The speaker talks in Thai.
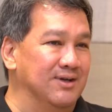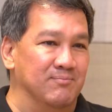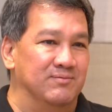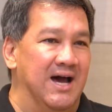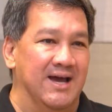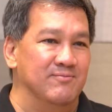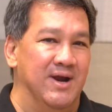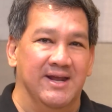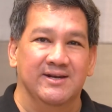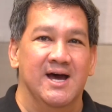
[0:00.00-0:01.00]
กับดายแบ
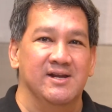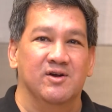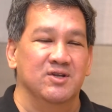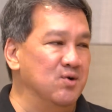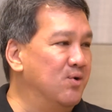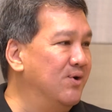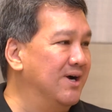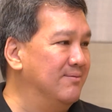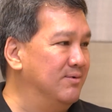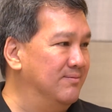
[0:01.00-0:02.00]
รนด์ดายออดิโอ
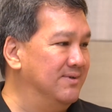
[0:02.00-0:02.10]
ใช่